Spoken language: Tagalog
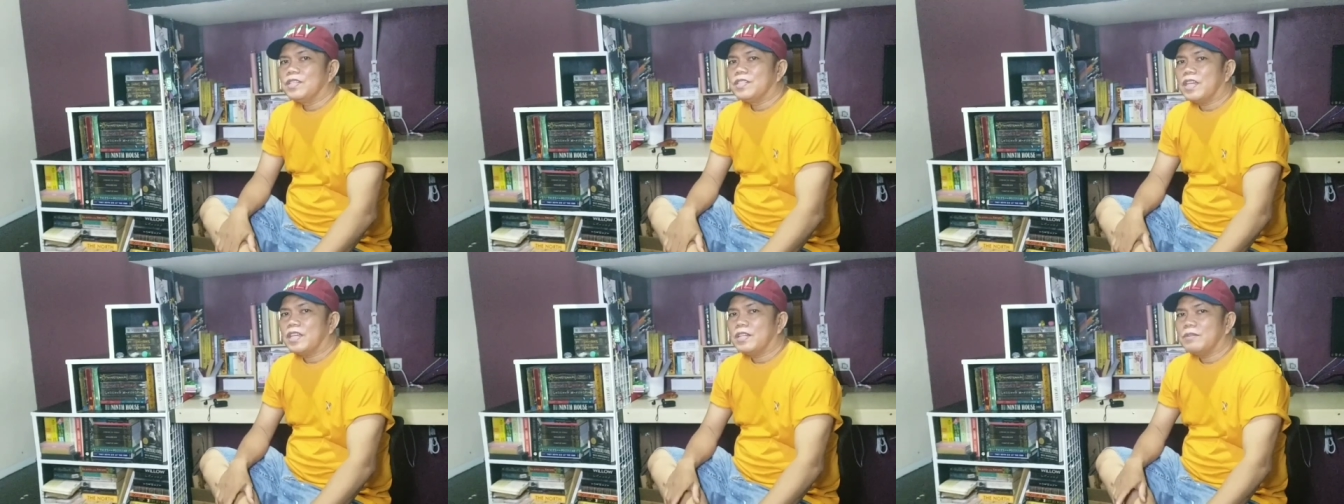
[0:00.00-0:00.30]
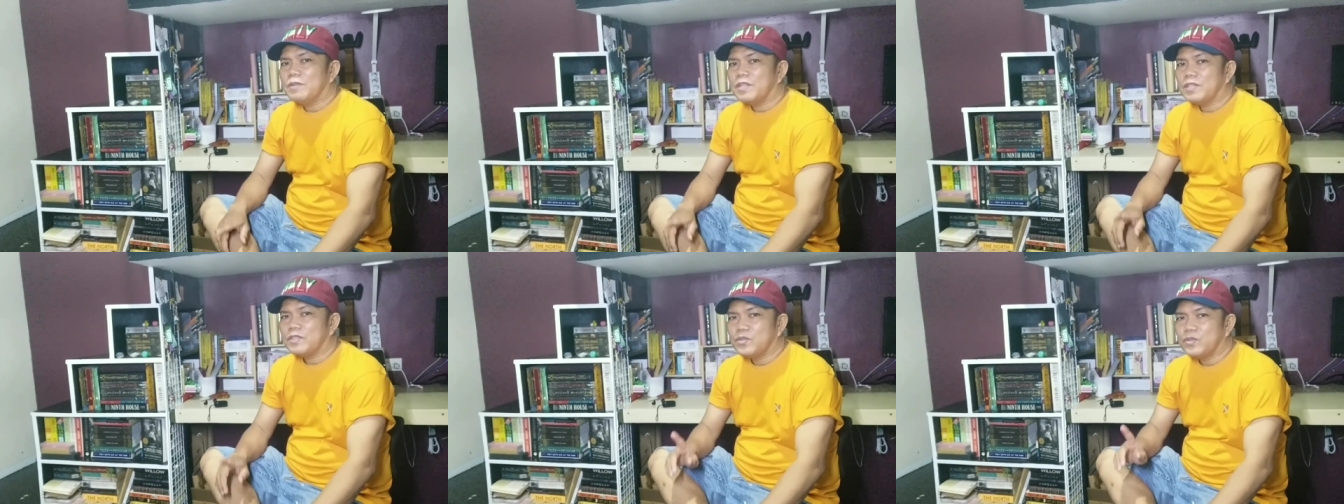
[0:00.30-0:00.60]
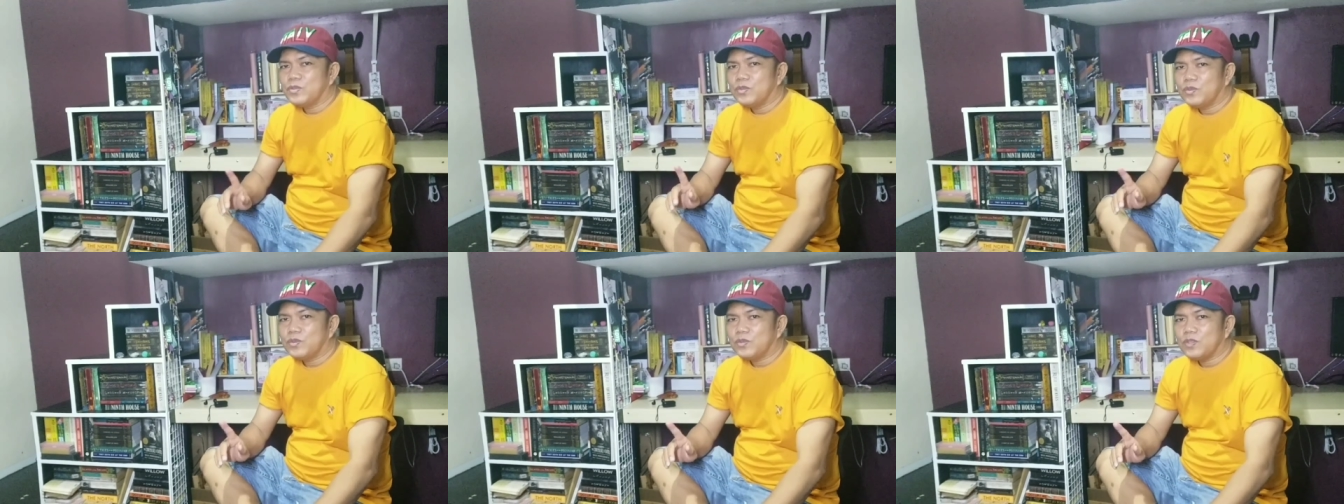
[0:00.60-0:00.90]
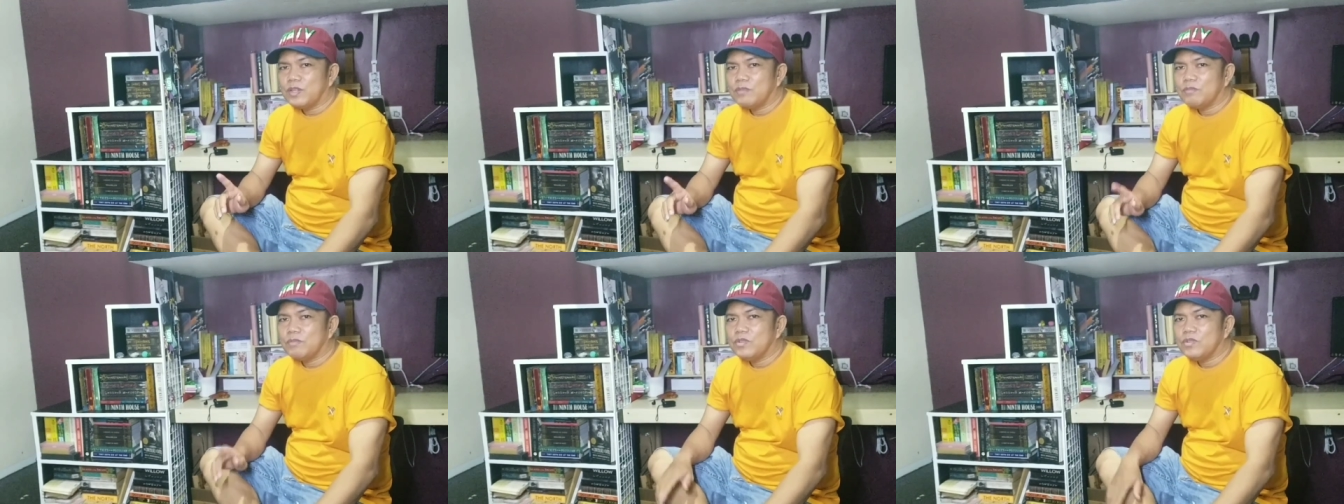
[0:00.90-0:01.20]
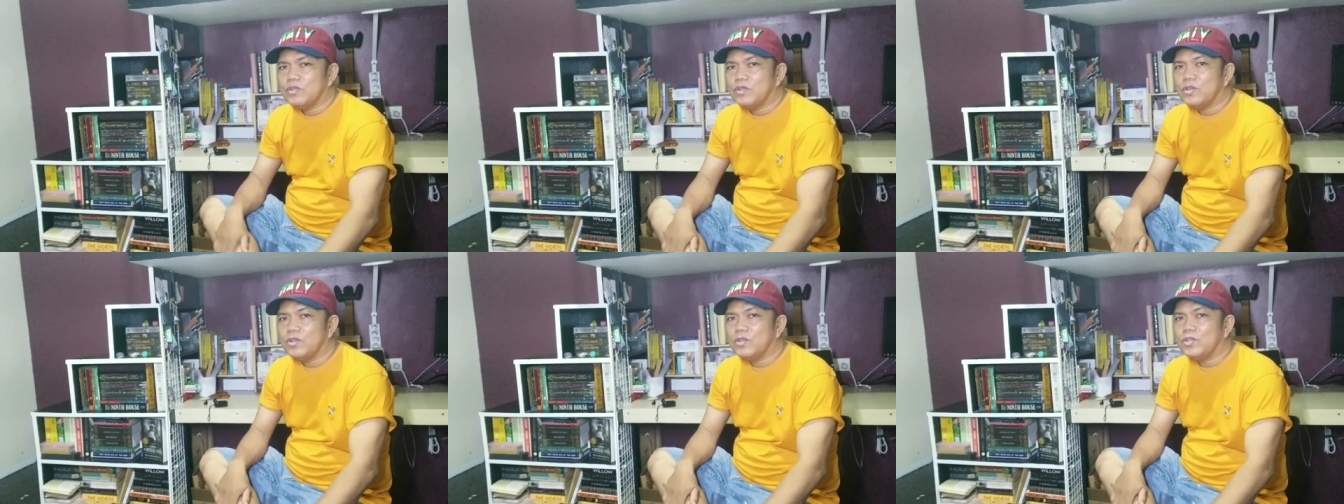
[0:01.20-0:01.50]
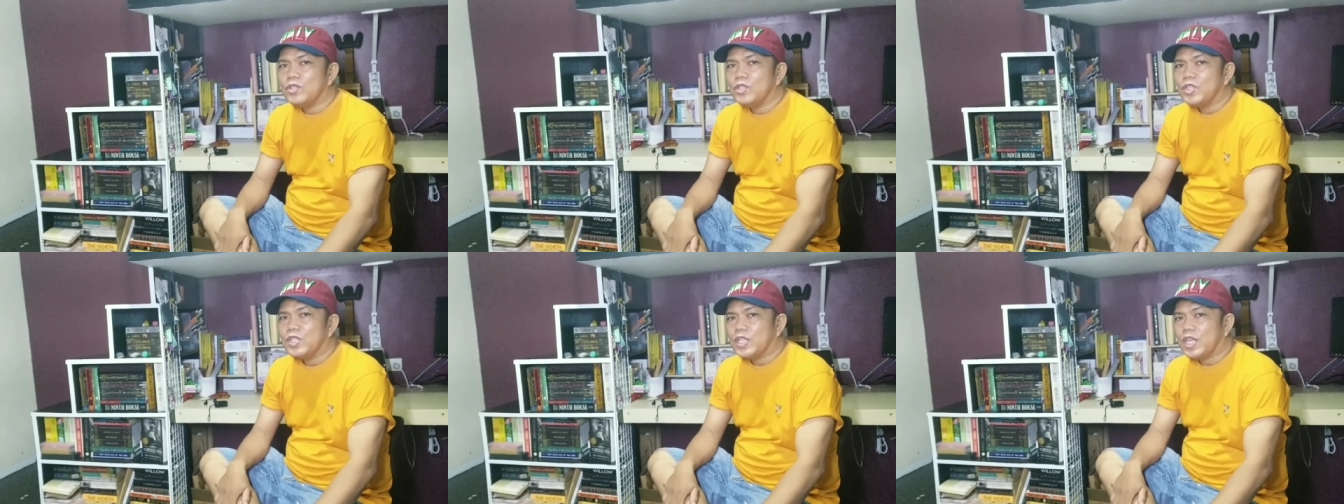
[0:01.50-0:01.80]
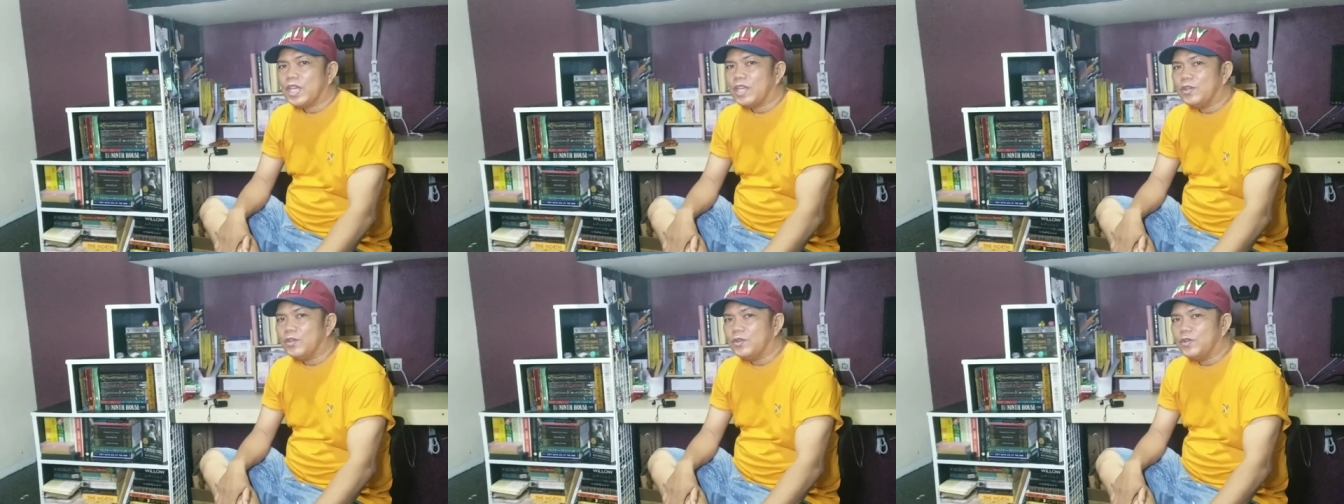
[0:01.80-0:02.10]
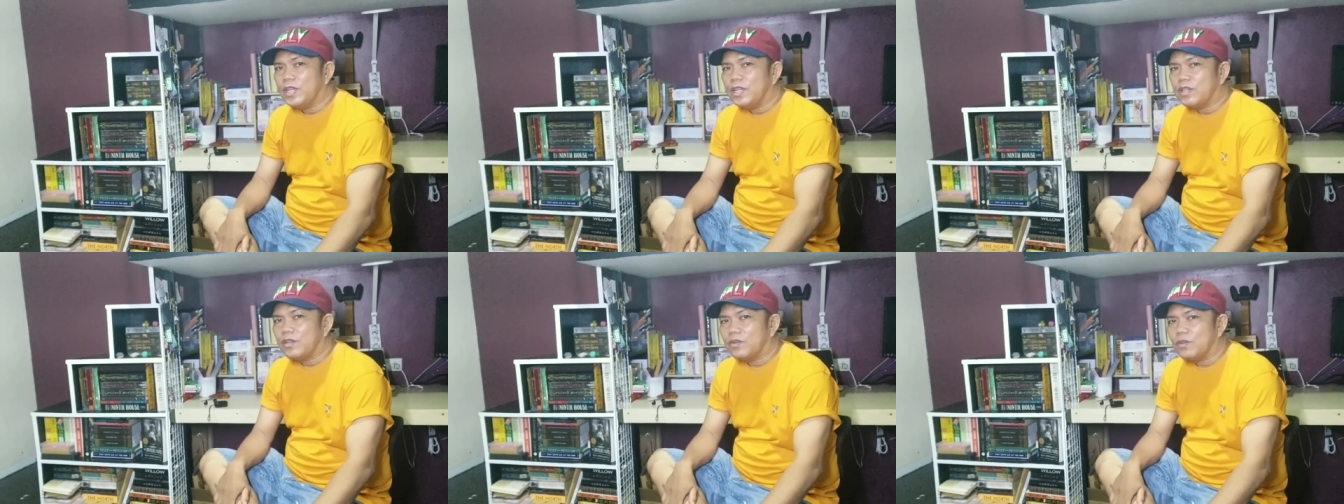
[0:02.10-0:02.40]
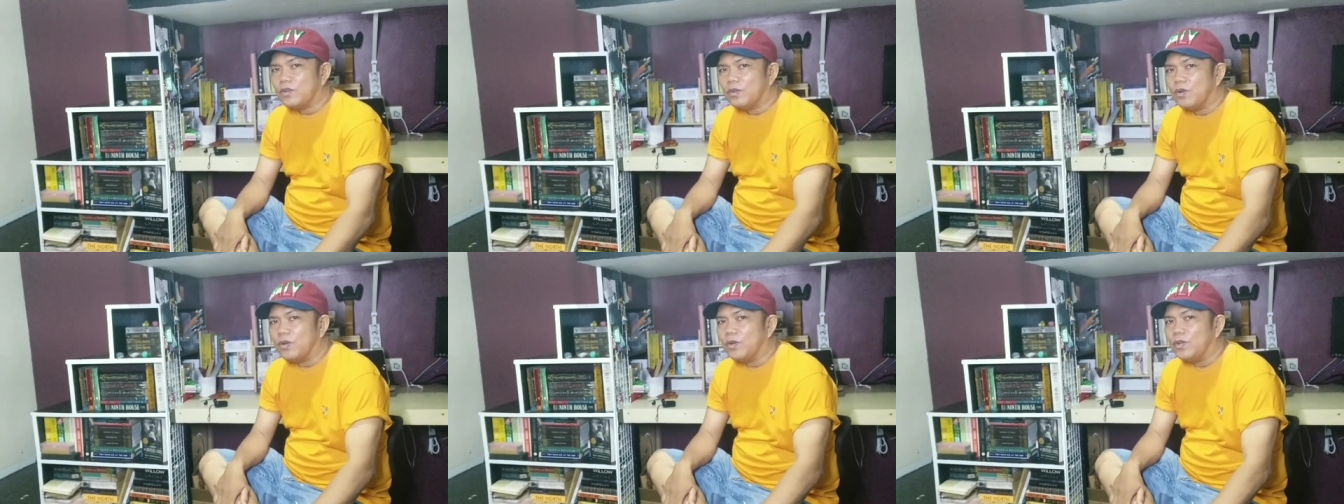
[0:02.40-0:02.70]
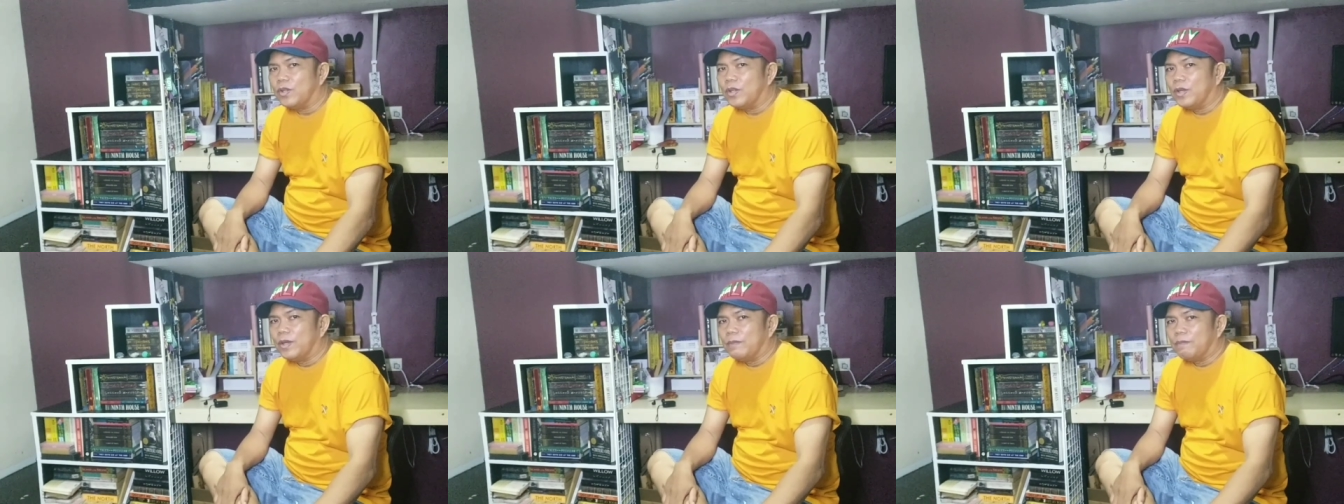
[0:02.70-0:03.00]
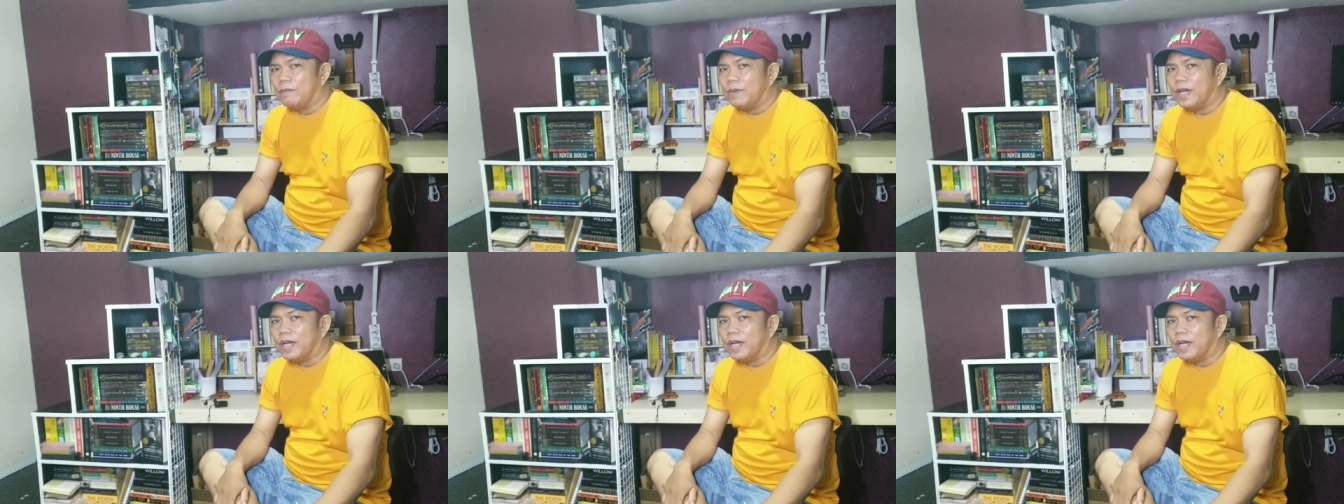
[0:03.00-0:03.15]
saan mang sulok ng mundo tayo naroroon.